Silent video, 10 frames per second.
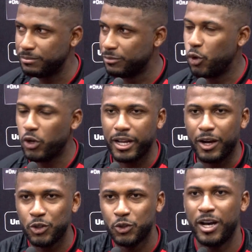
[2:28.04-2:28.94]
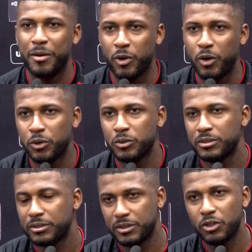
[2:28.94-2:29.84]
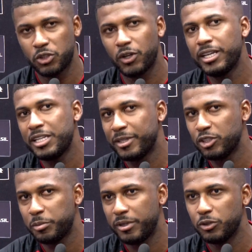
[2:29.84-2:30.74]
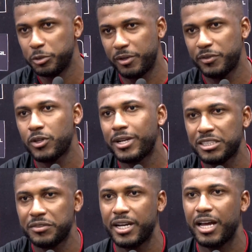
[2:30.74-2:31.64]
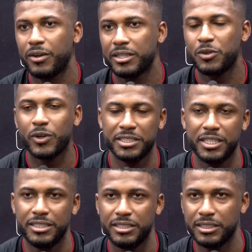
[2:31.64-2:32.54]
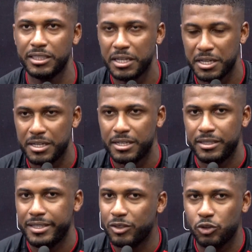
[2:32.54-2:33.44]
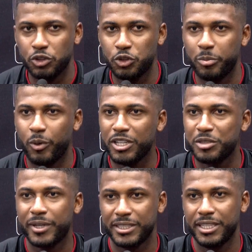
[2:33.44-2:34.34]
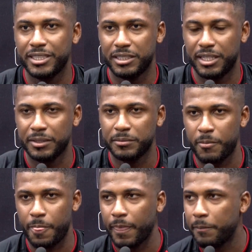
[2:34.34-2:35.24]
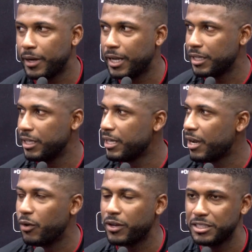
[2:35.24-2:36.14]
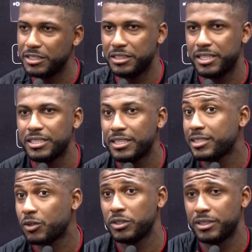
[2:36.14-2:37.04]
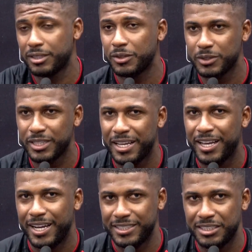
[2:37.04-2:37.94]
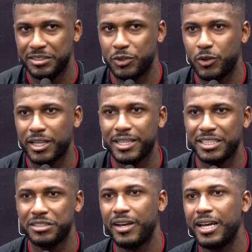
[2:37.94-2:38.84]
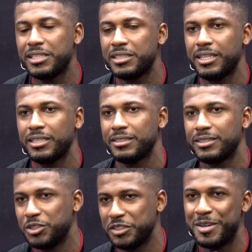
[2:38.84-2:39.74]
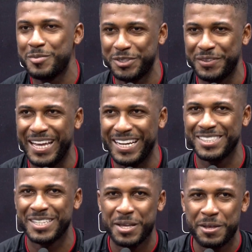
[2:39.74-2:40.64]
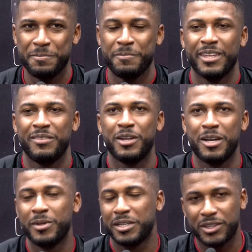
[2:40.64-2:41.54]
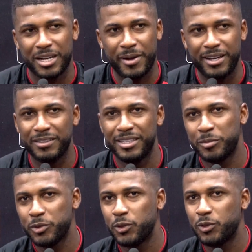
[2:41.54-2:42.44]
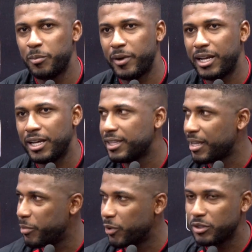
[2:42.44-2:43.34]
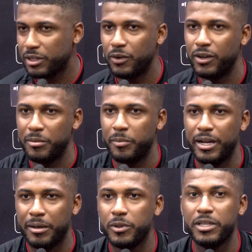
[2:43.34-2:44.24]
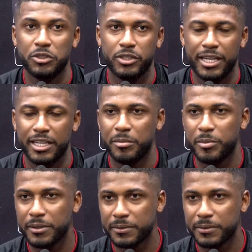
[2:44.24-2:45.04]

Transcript: o Ronaldo, o Ramon, não só ele, mas os, profissionais que ficaram aqui com a gente deram todo o suporte para a gente, né? Para que agora a gente esteja nessa condição. A gente ficou aqui nas férias, né? Não tivemos férias. Ficamos aqui trabalhando o tempo todo para estar tá pronto agora para poder ajudar a equipe.